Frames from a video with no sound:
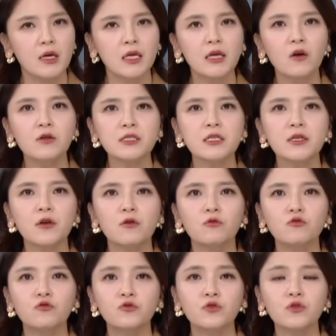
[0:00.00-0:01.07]
이것이 결국
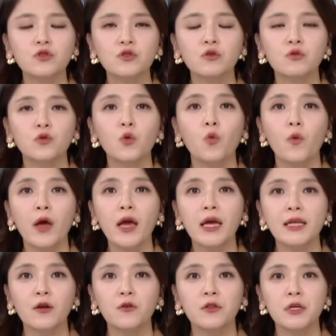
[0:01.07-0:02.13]
궁극적으로 왜
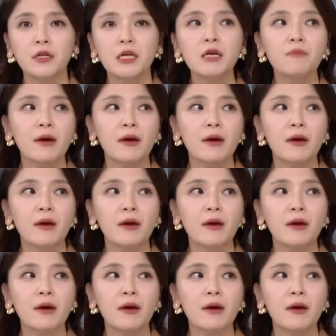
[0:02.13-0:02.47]
이런 일이